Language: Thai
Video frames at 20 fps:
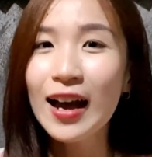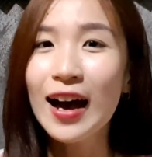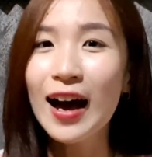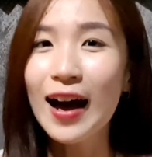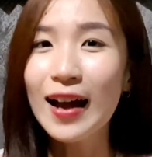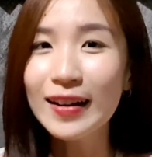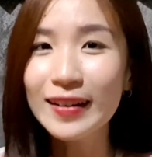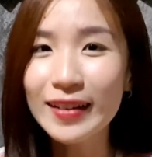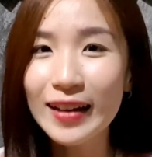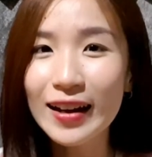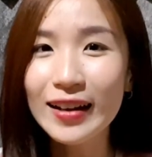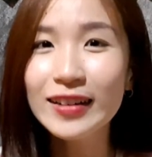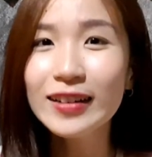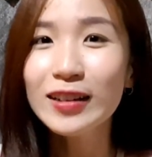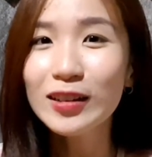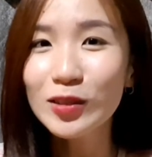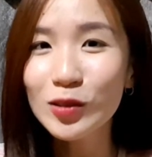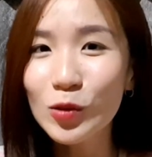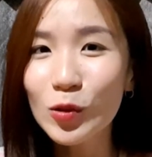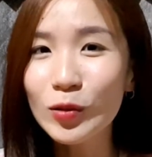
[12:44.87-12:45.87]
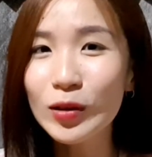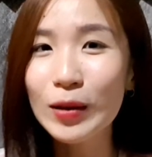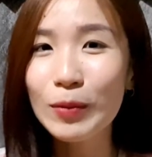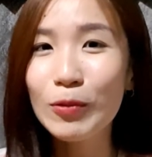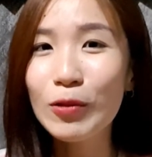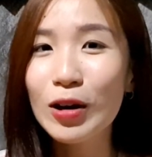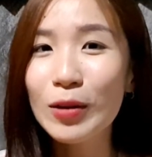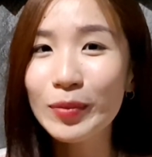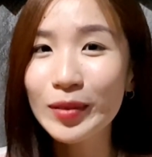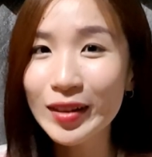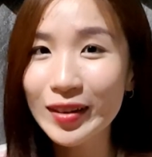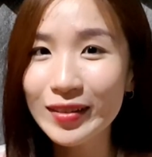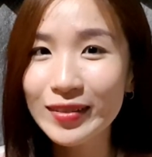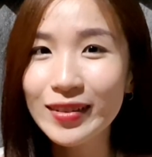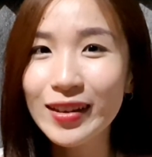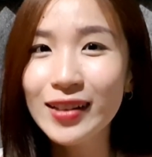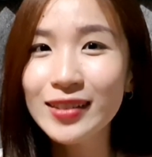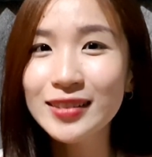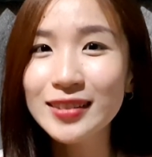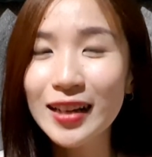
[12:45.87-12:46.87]
อันเนี้ยขึ้นอยู่กับความคิดส
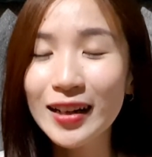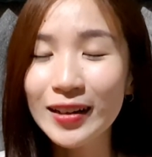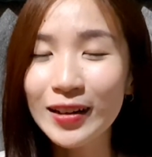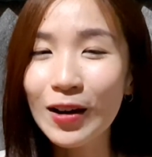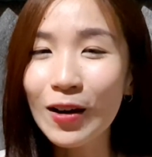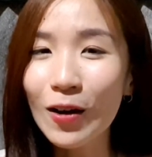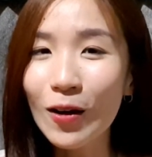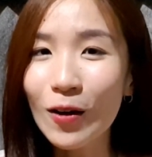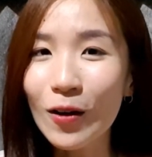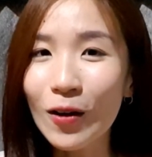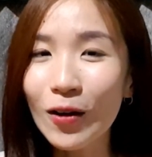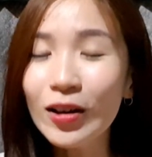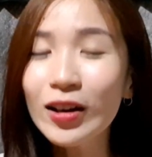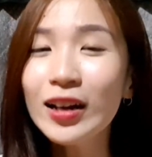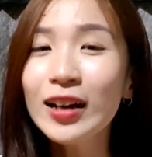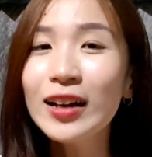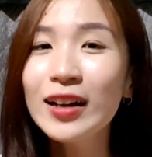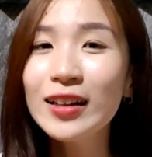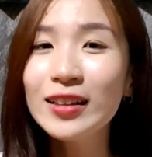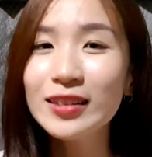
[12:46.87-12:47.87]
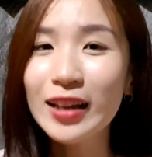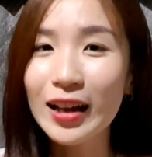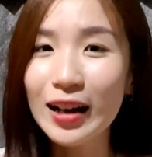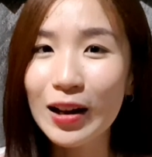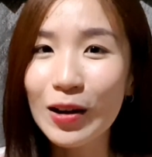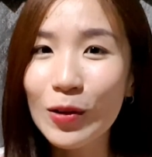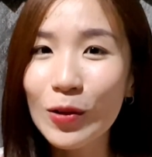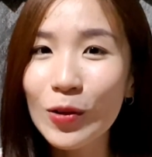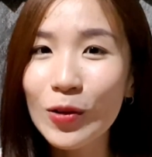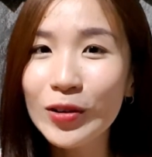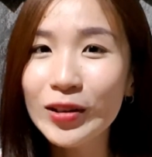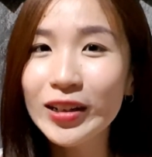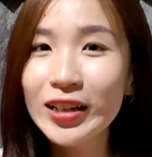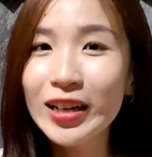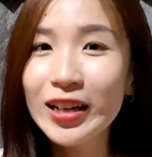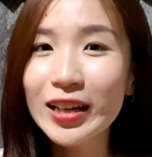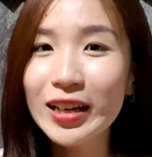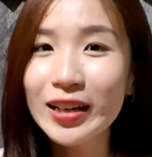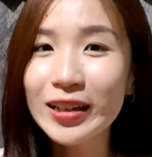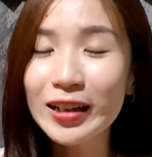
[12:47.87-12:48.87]
ร้างสรรค์ของ แต่ละคนที่
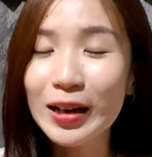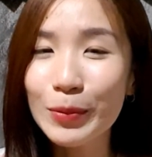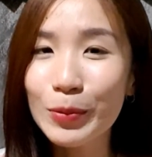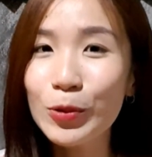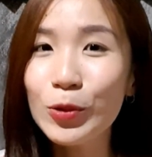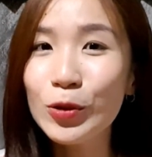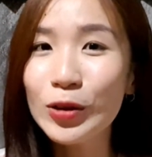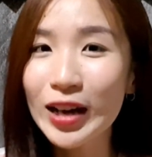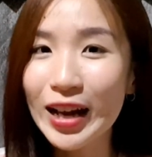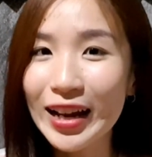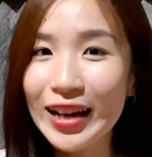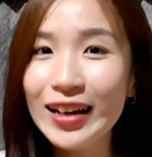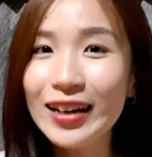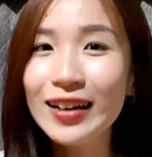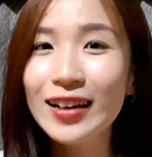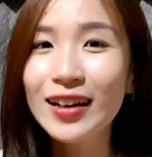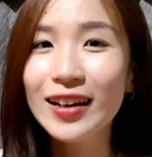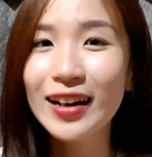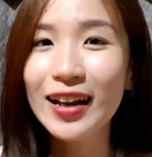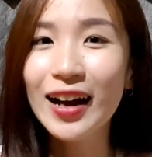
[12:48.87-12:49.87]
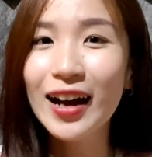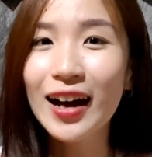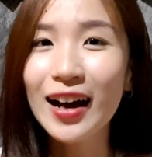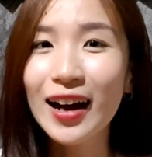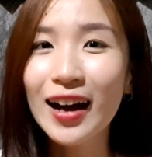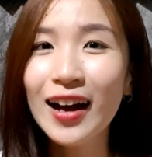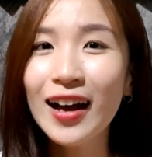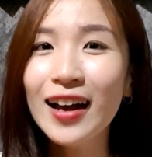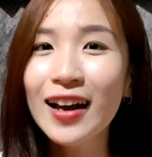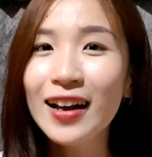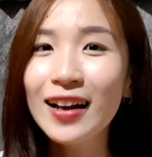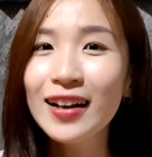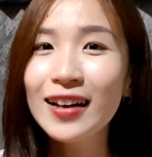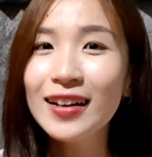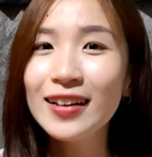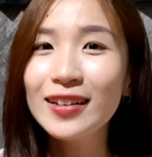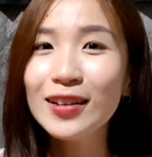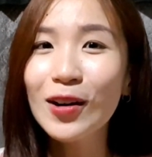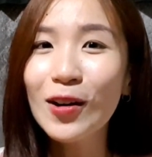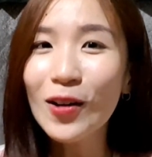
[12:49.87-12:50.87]
เรียนกับครูไนท์เลยนะคะ
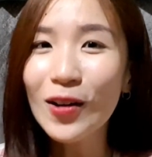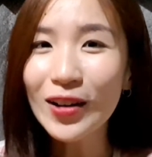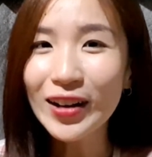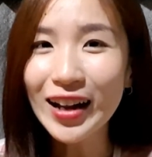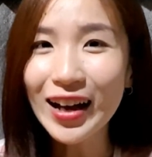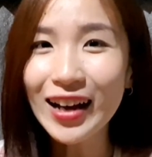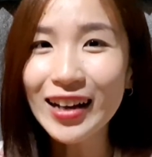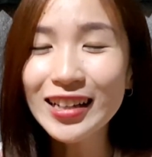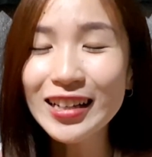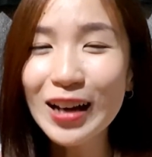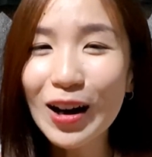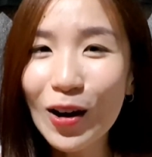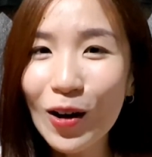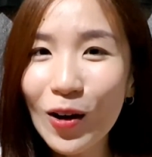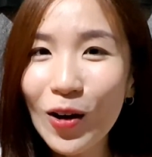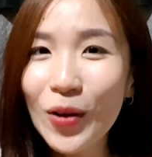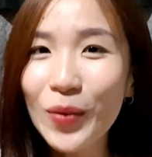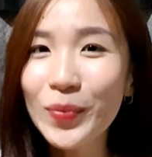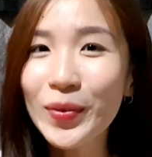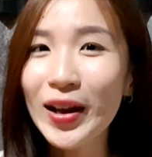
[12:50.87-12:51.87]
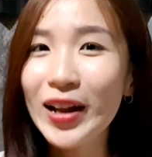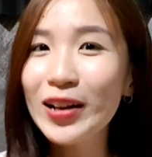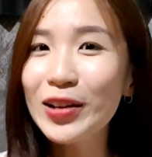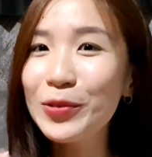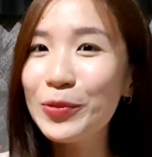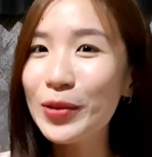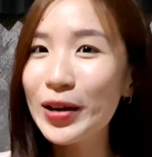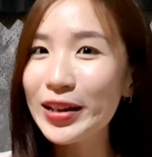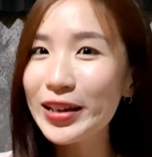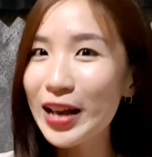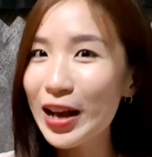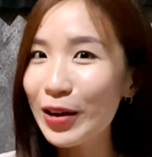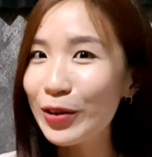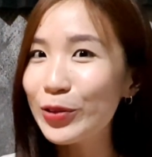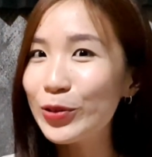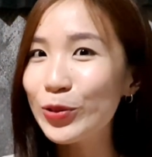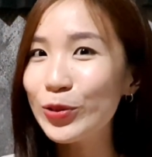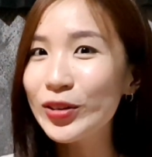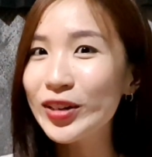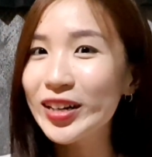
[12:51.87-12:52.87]
ก็ถ้าชอบนะหรือว่าอยาก
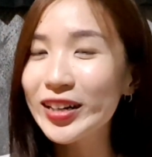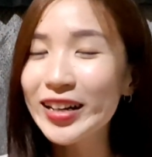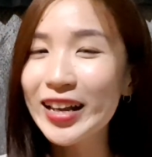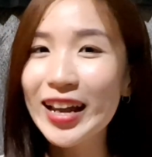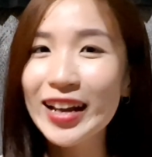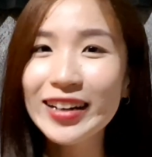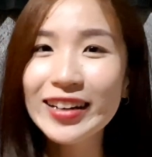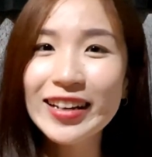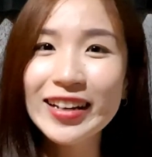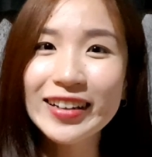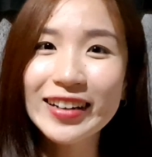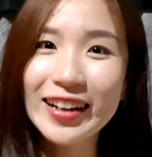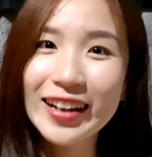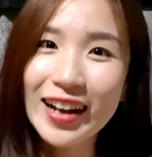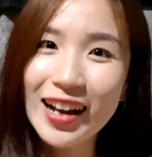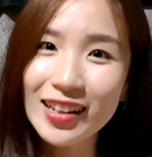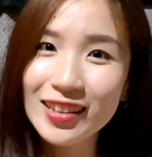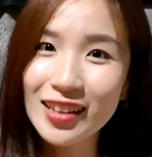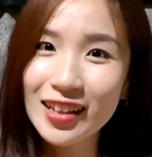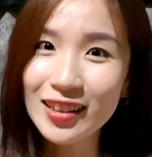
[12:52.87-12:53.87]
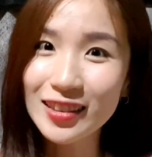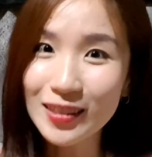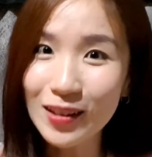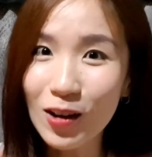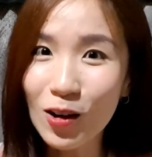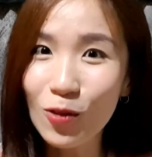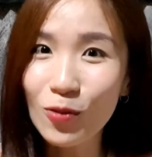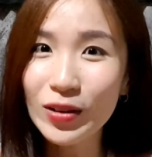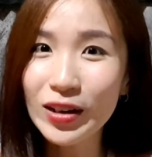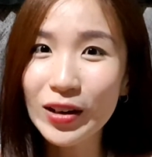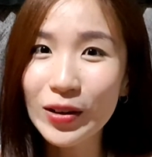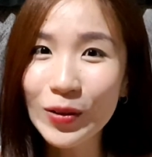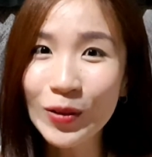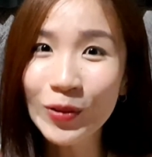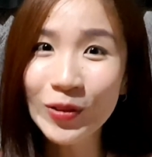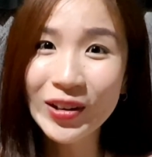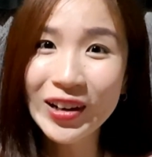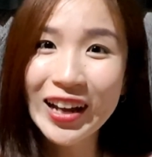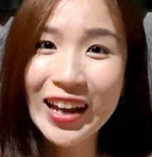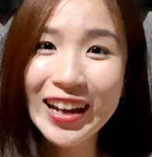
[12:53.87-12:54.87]
รู้เรื่องเทคนิคในการตัดต่อวิดีโอ
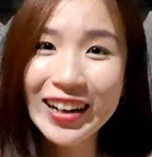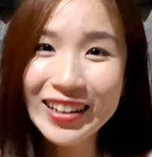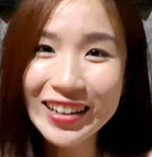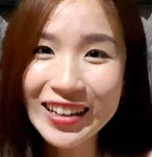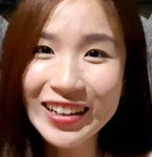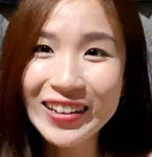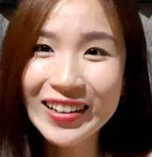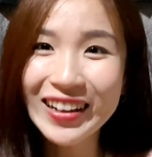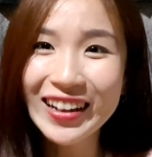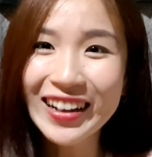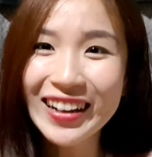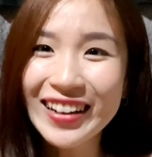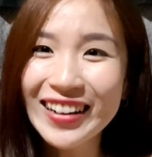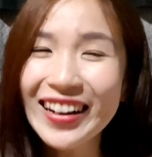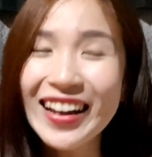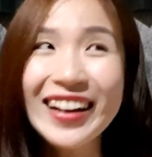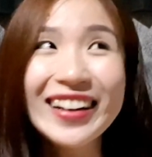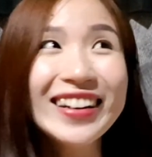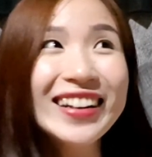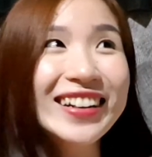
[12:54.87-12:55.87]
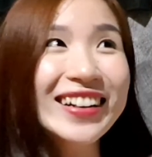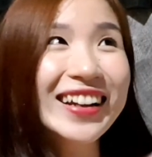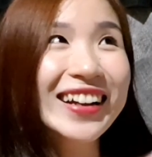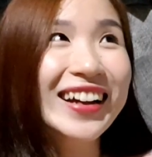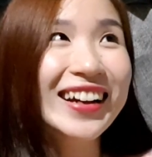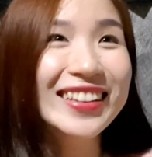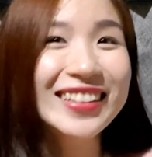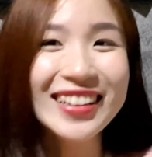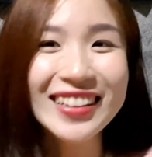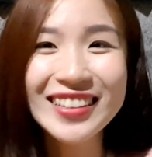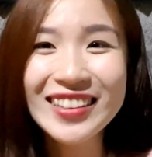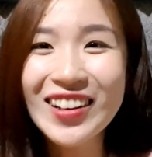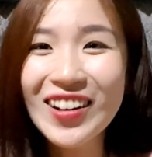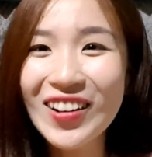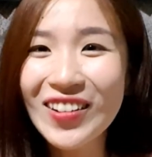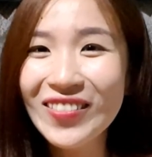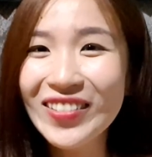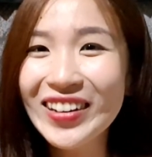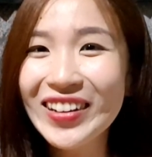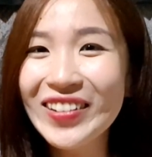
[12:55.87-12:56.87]
เทคนิค เทคนิคในการตัดต่อ
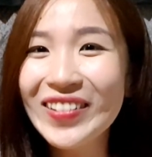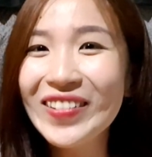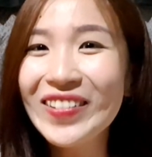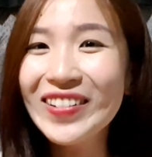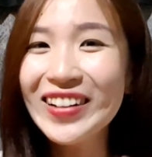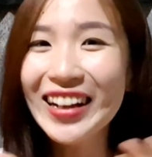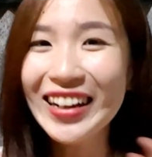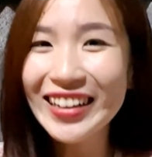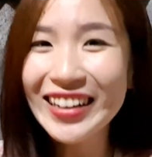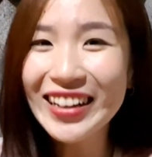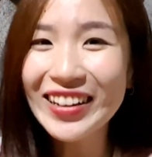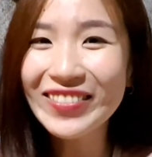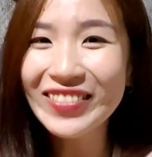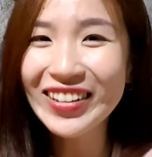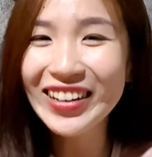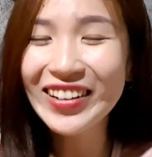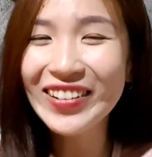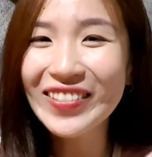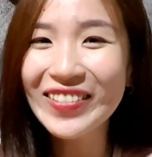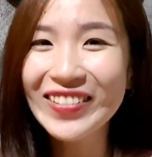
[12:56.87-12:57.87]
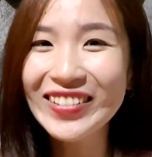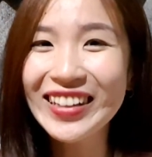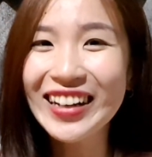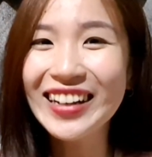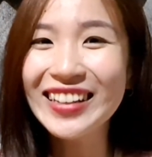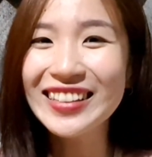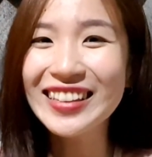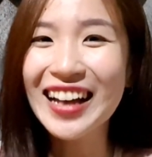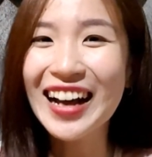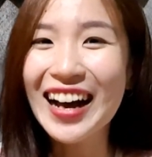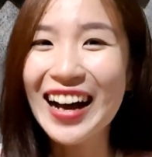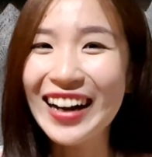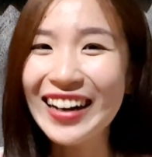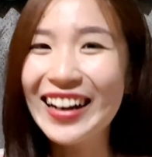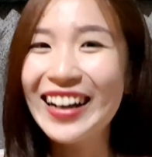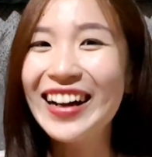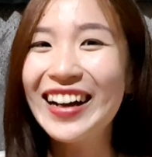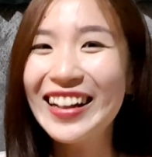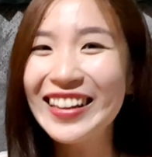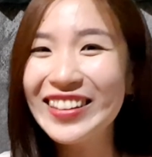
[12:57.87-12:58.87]
วิดีโอ เทคนิควิดีโอต่างๆ
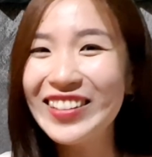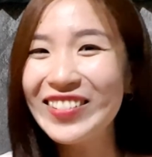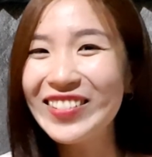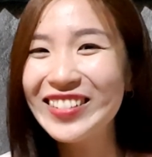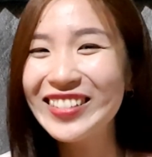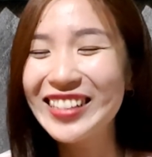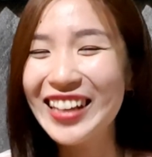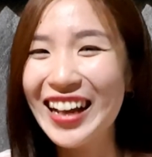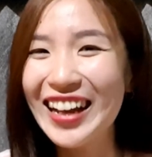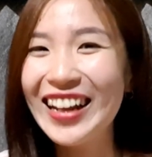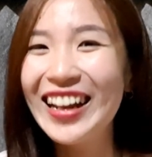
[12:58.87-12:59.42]
นะคะตกใจ